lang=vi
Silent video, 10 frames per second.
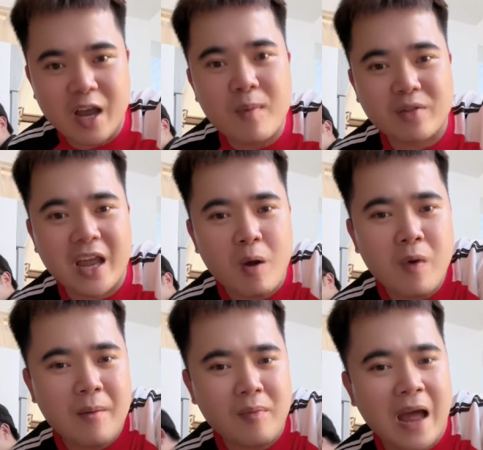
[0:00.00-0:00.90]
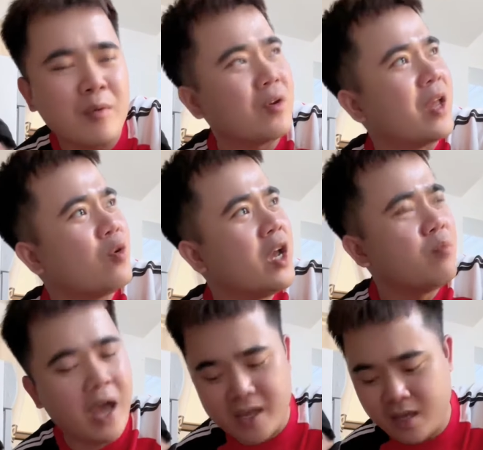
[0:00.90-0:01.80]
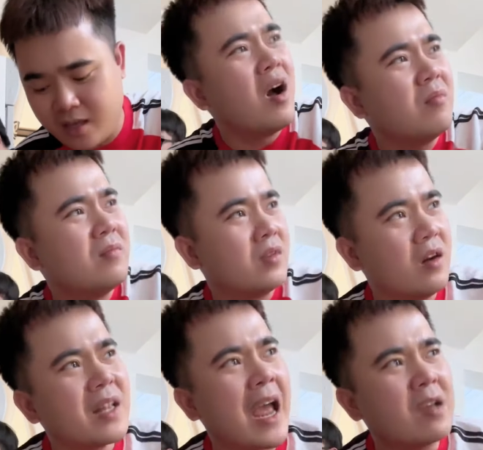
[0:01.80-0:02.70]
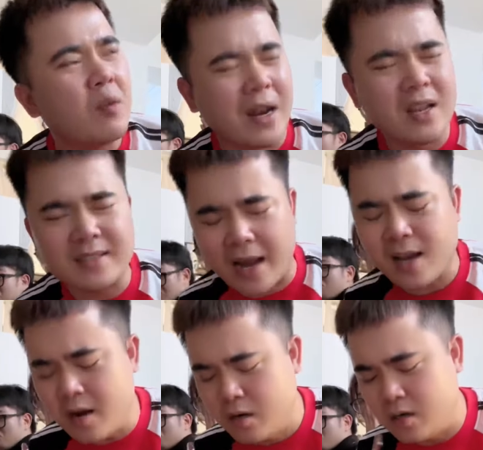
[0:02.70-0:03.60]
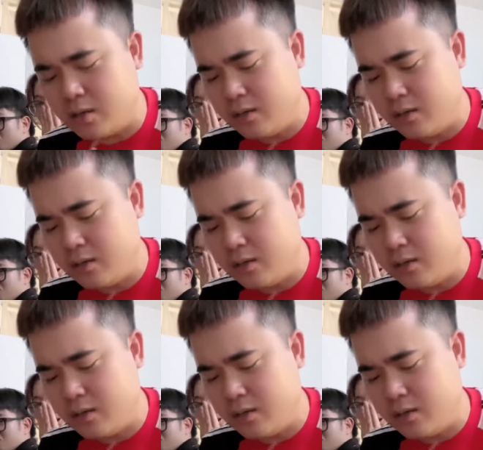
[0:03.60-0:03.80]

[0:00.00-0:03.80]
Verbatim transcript: đeo bao tay bóc qua bóc lại bóc kiểu này chỗ kia cũng vậy không giữ cái tay cho mình là sạch là được